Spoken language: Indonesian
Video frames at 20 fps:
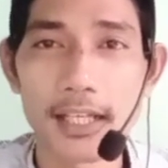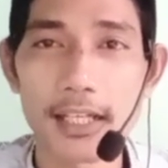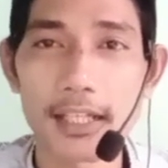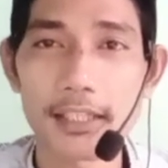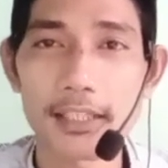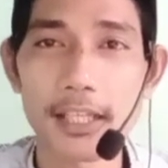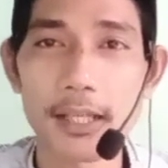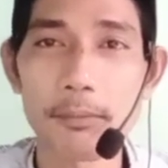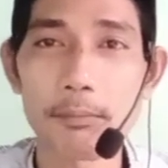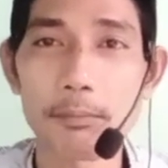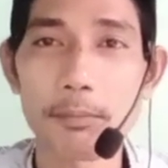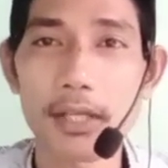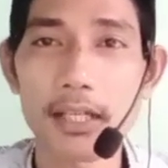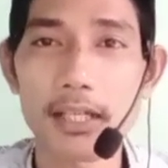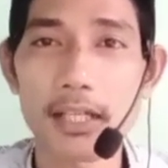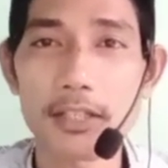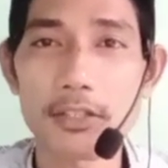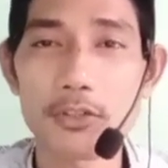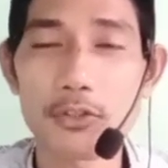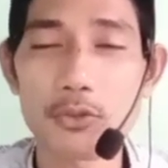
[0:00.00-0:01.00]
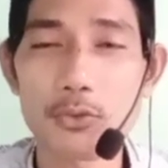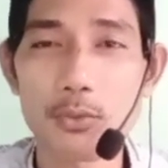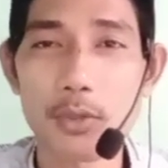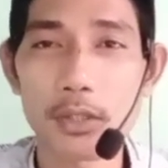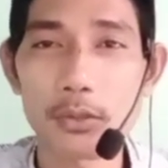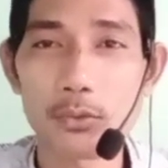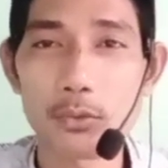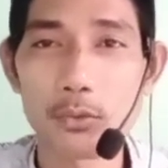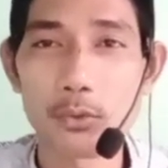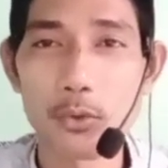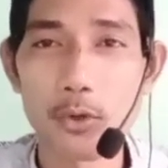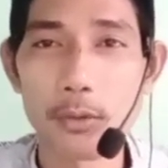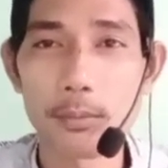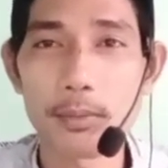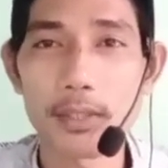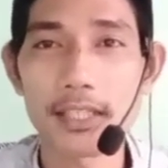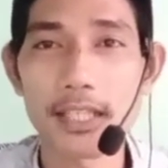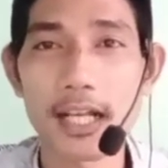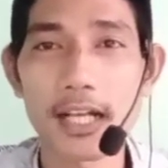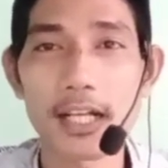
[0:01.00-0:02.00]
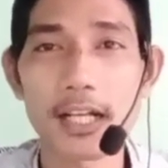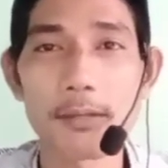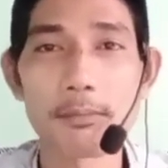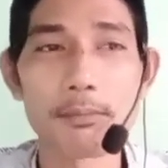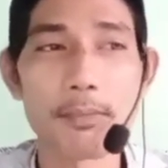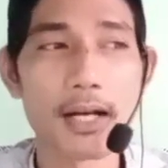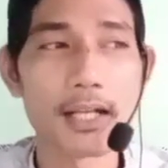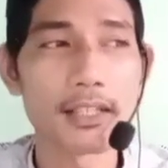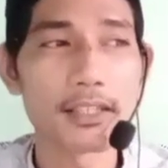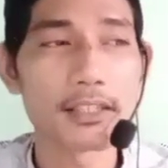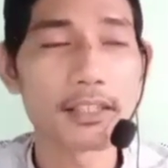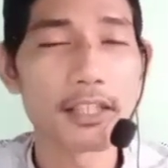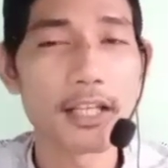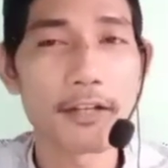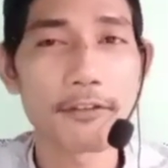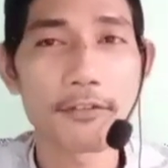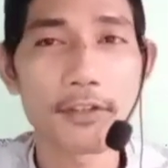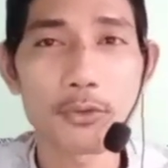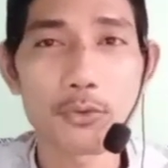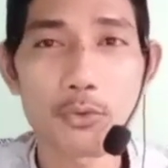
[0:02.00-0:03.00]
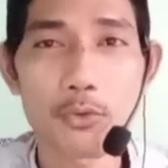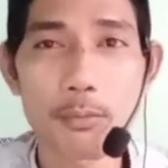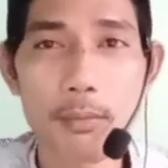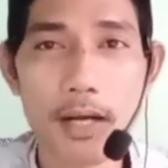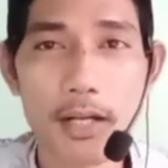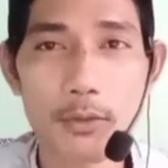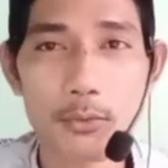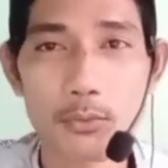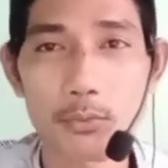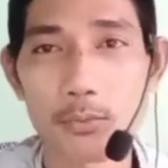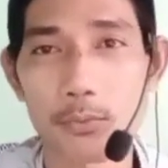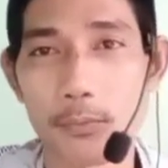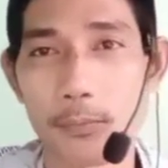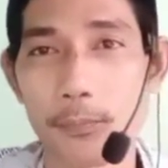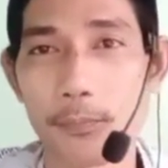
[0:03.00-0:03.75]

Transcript: Ketempelan suatu domir yang kembali di lafad umaru.